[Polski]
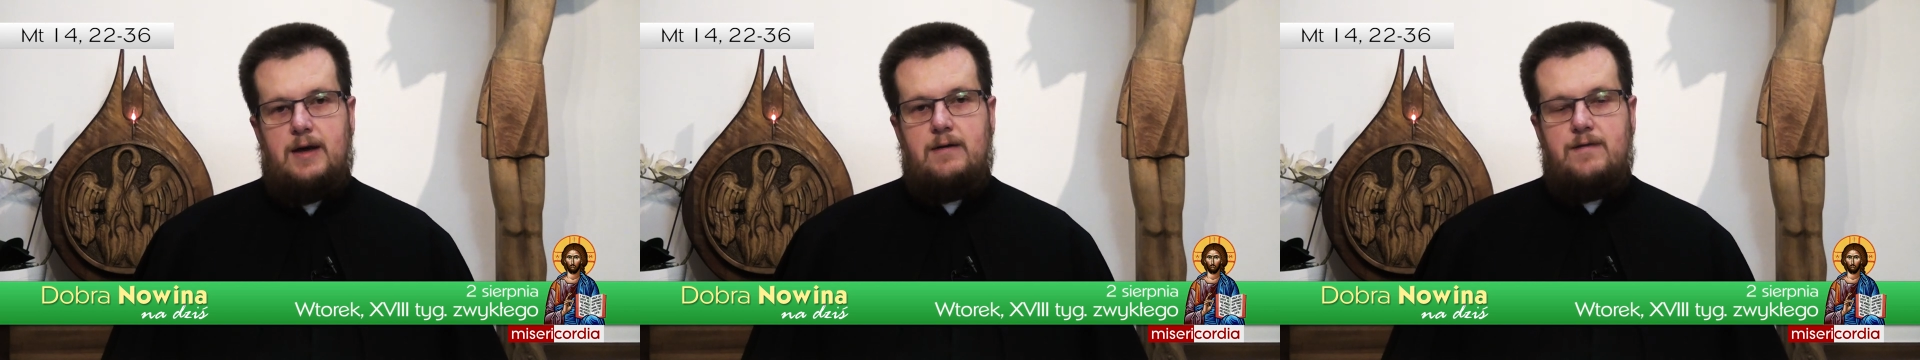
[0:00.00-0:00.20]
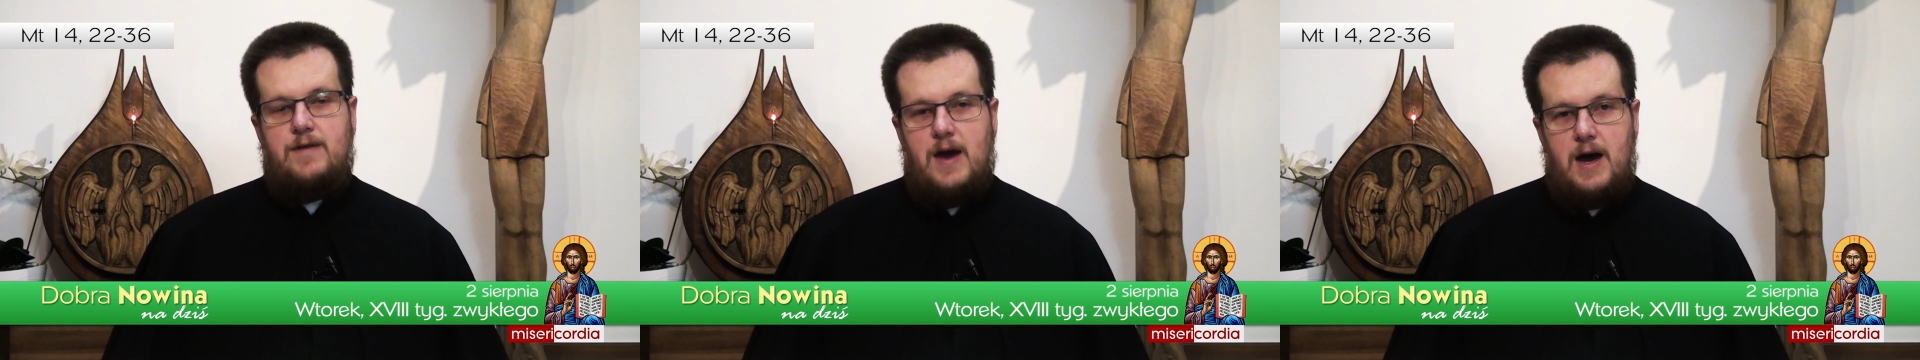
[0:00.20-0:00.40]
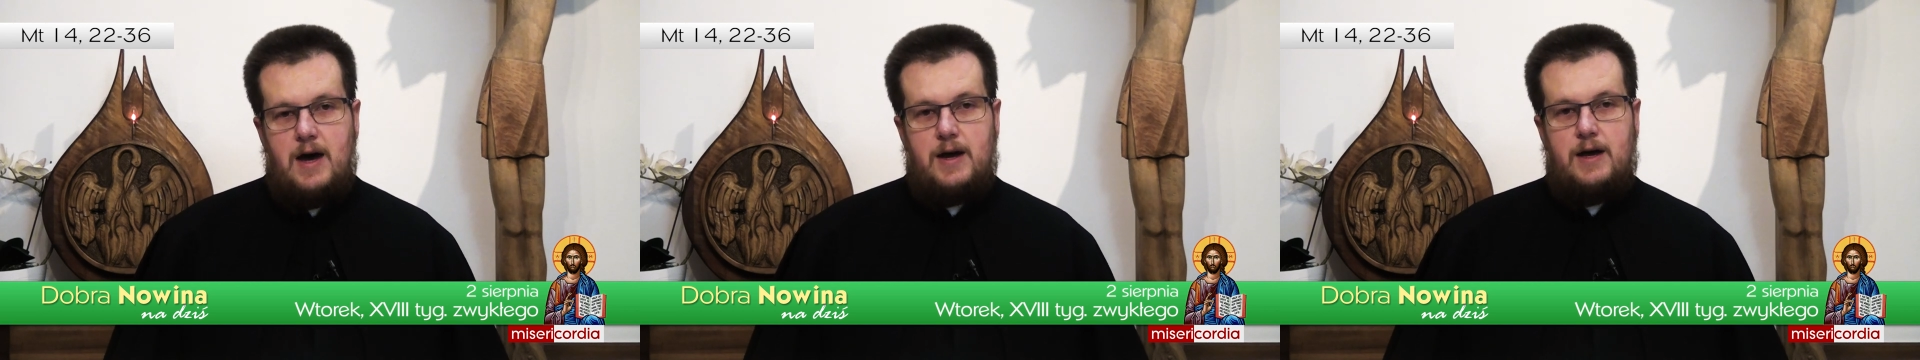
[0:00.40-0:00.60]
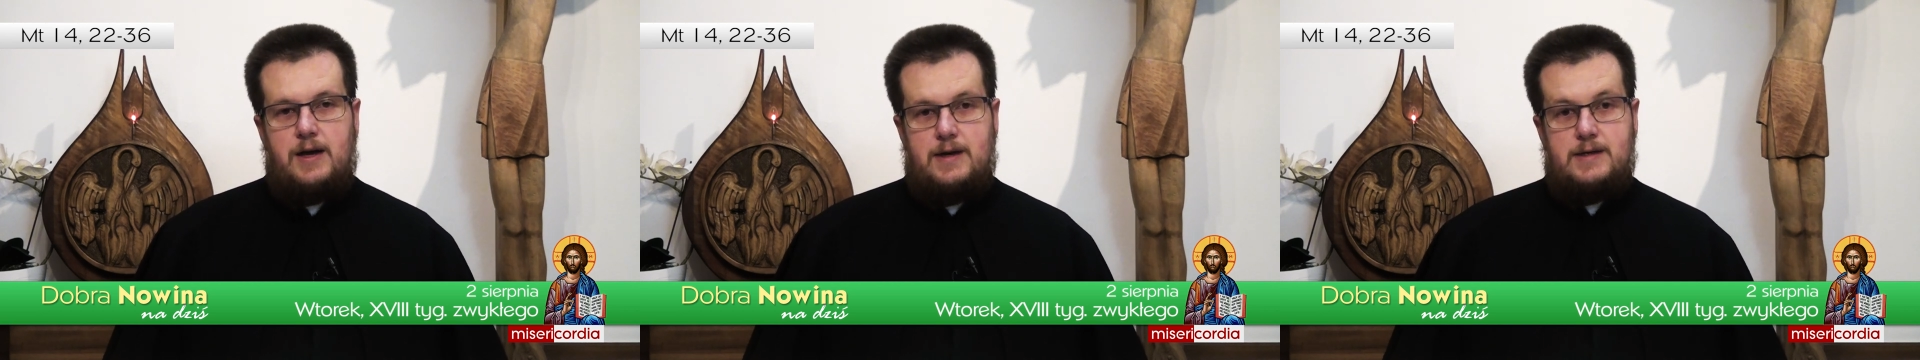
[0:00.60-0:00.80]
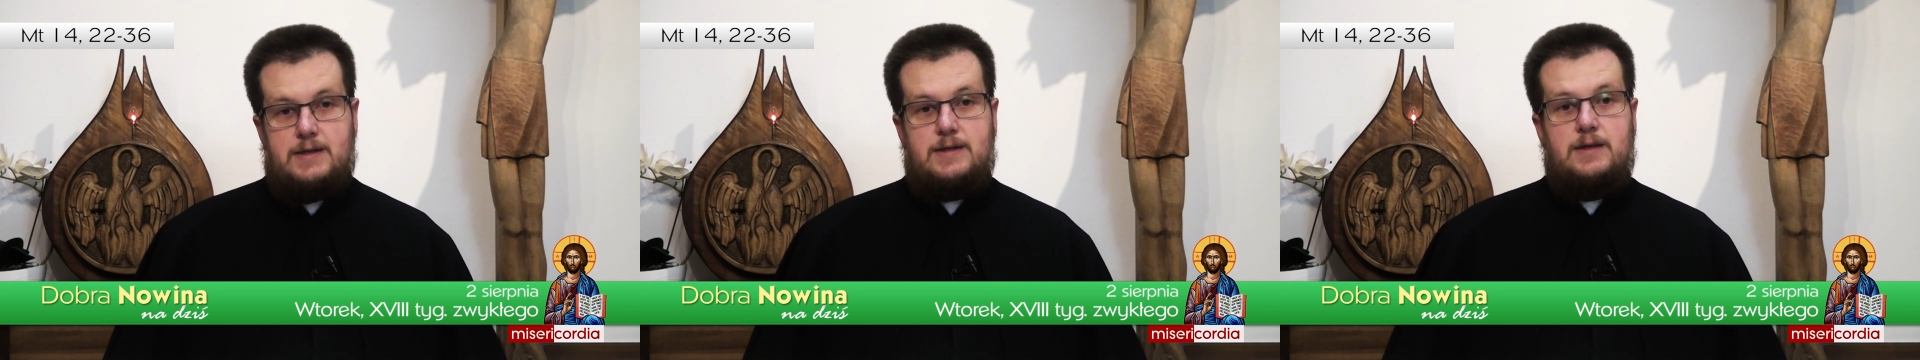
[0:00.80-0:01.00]
Wiara
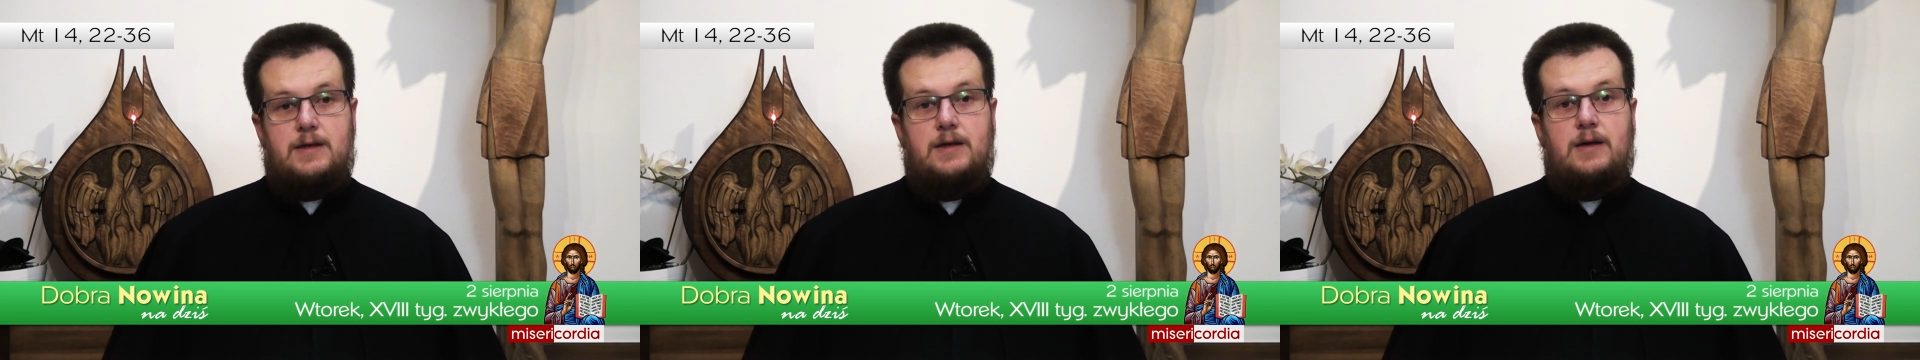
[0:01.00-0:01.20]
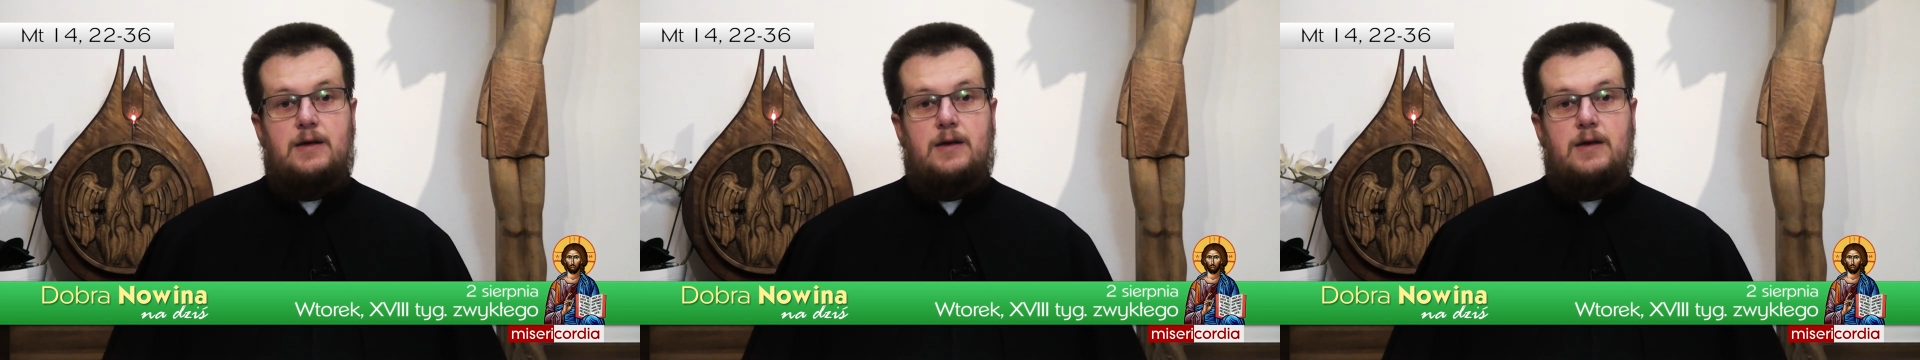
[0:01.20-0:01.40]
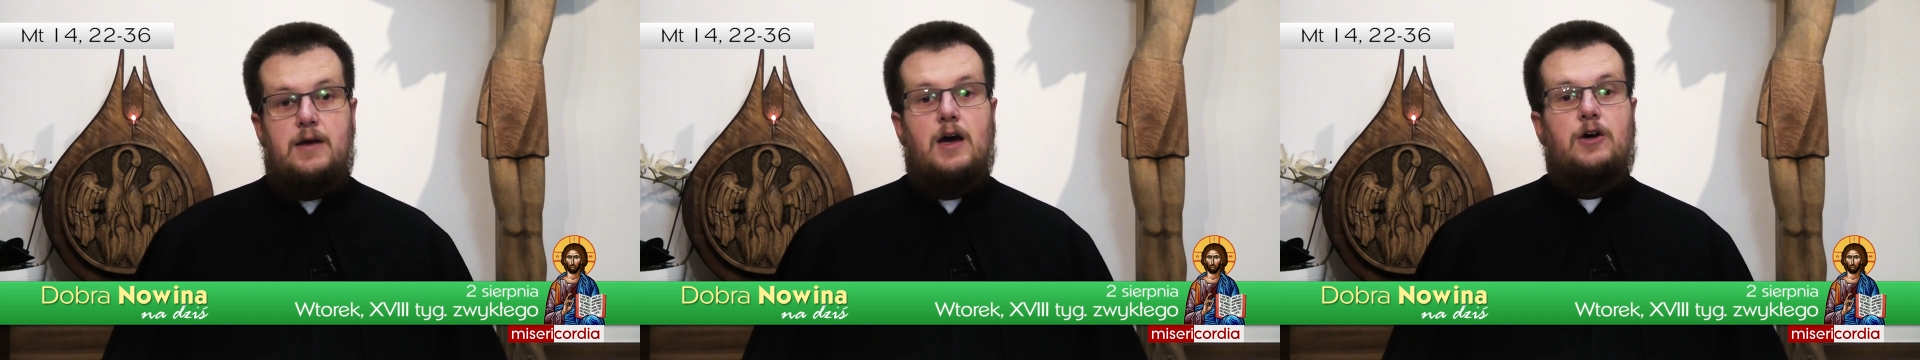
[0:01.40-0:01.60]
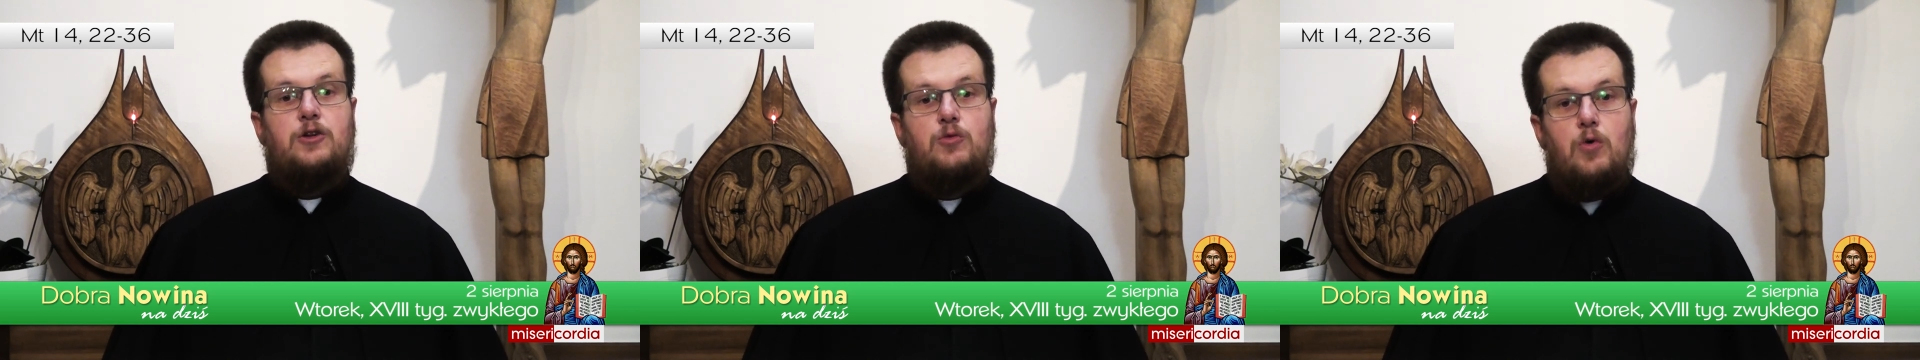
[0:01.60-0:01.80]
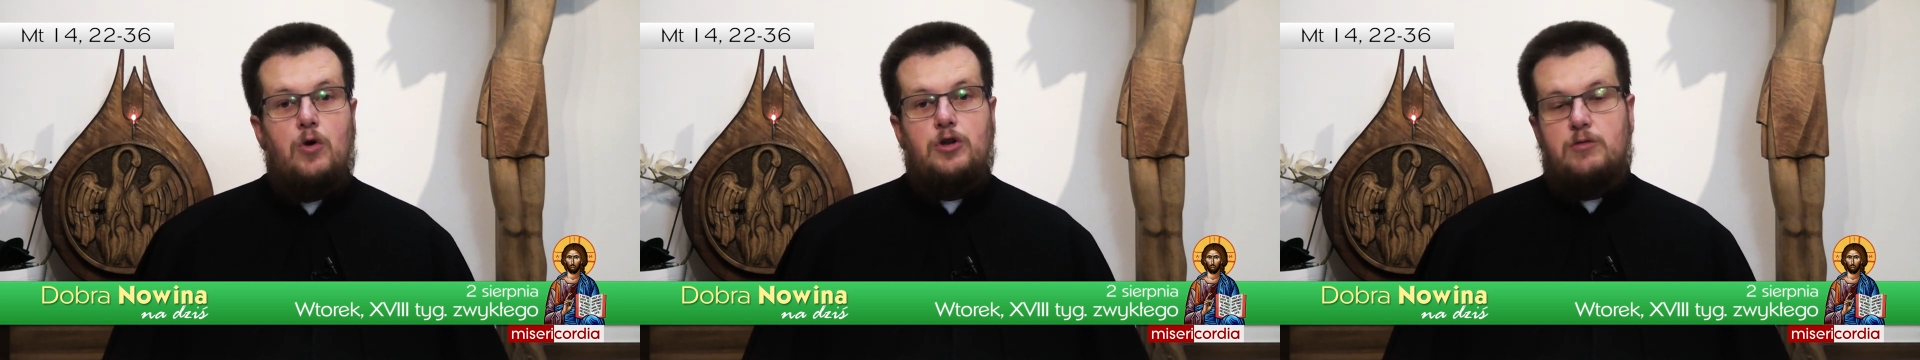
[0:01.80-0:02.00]
jest jak
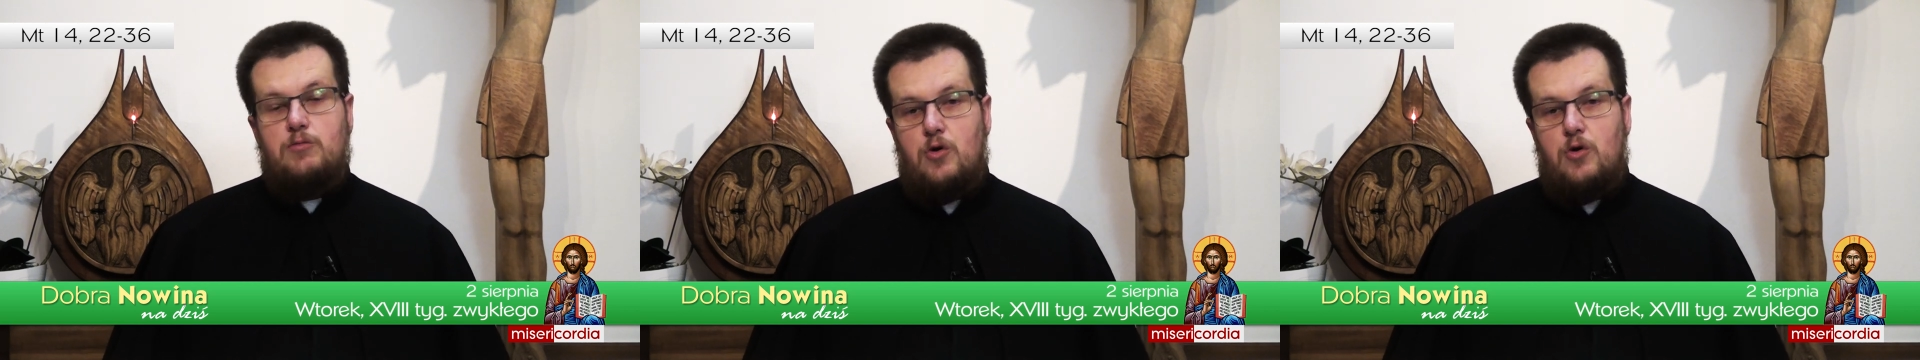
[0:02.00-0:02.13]
dłoń